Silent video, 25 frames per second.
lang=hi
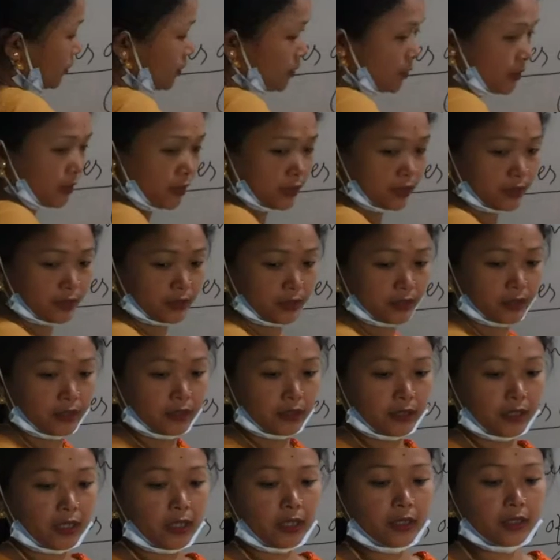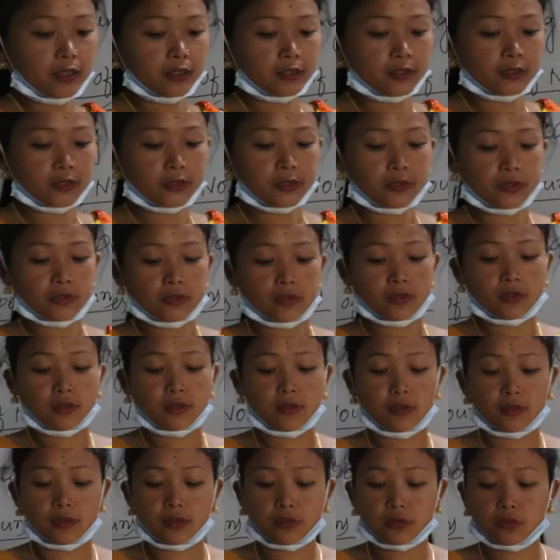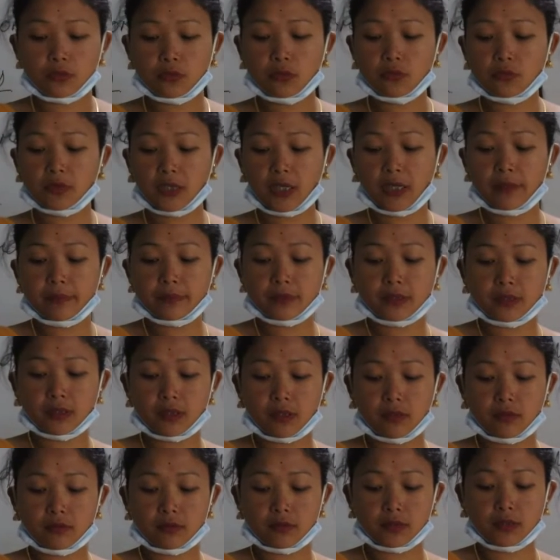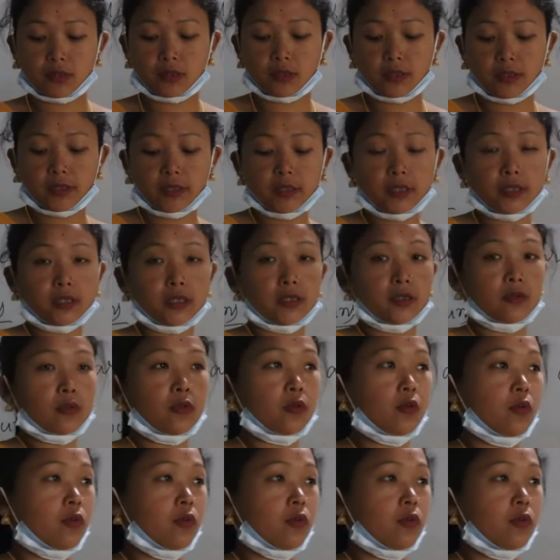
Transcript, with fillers: डिस्कस करेंगे क्या है टू टाइप्स नाउन्स का है कि नहीं